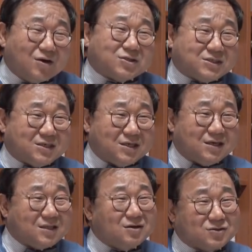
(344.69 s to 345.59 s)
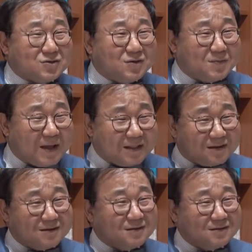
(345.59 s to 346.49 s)
역시 특종을
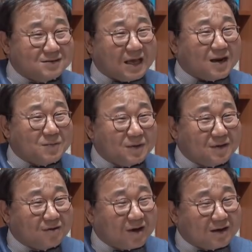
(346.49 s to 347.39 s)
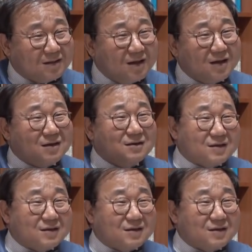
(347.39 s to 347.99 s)
만드는 사람은 역할은